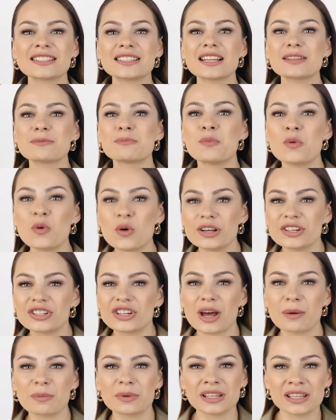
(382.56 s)
знать
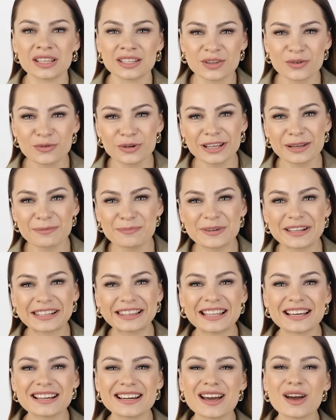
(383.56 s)
больше о маникюре?
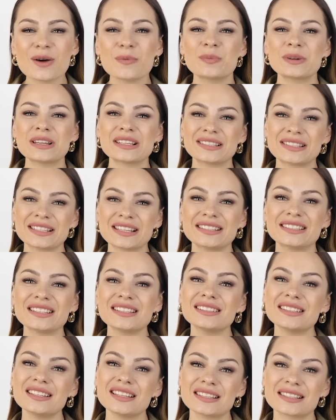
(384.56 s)
Предлагаю
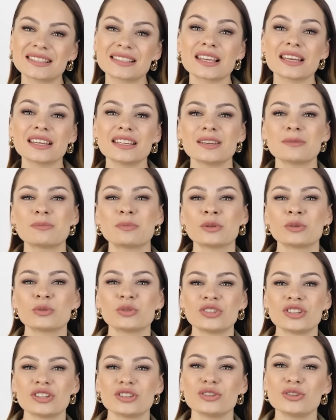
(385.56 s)
присоединиться и
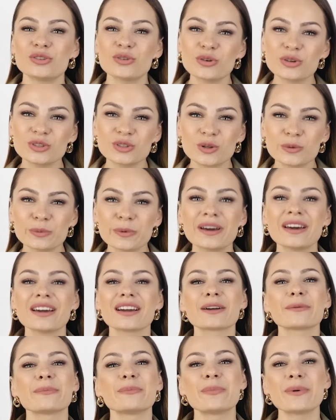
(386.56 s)
получить доступ
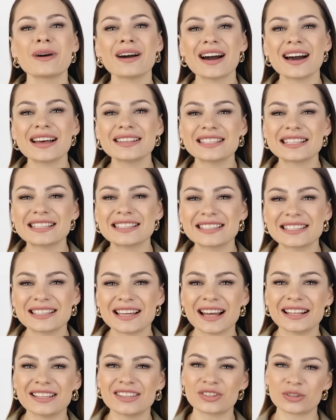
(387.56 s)
к базе
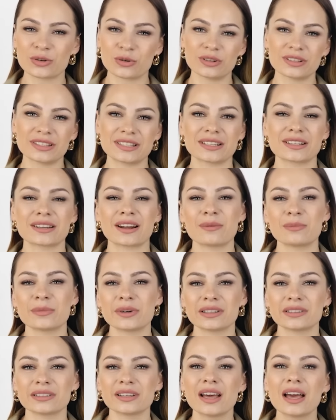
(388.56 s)
знаний школы
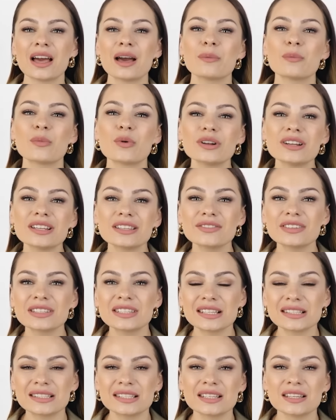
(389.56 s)
Сакрамел. Более
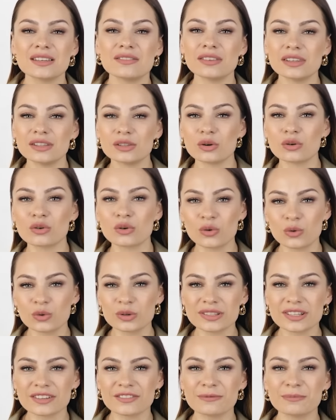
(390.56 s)
20
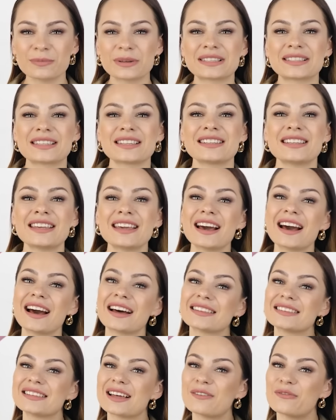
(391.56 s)
видеокурсов по цене
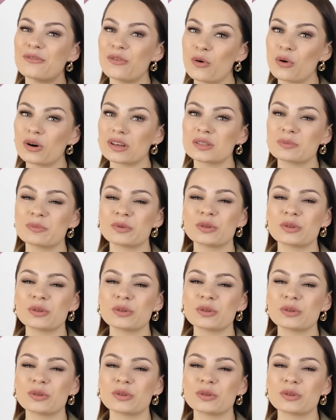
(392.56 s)
одного с